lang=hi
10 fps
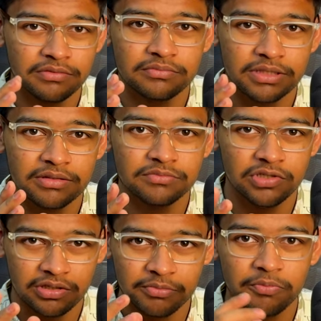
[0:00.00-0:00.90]
मतलब
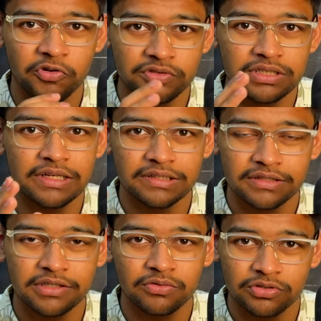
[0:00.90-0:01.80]
मैं प्रोविजन लेटर
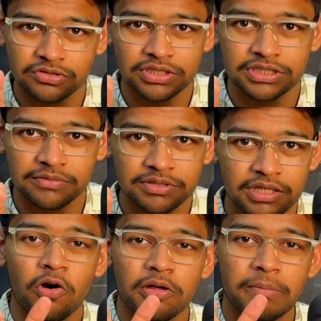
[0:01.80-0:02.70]
दिखाऊंगा उसके हिसाब से
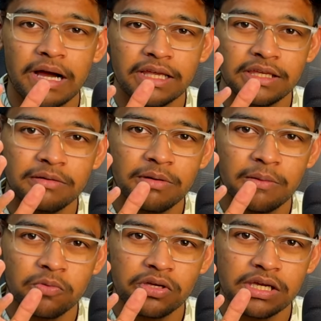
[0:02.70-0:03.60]
और बाकी मैं
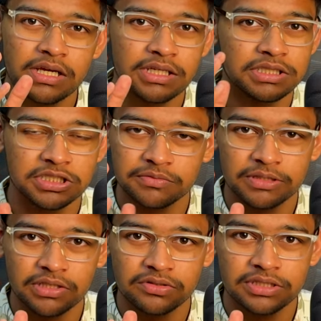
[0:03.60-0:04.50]
आपको एक एक करके चीज़
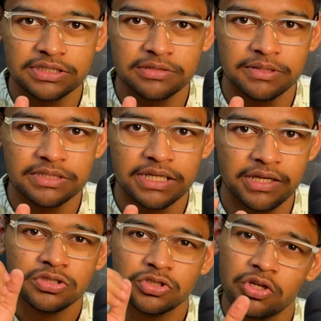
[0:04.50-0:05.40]
बता दूँ जैसी है सारी
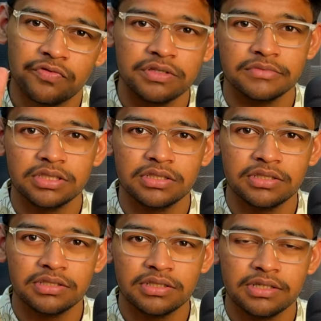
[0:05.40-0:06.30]
चलो फिर
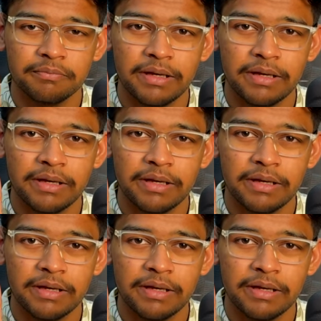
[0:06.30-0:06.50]
ना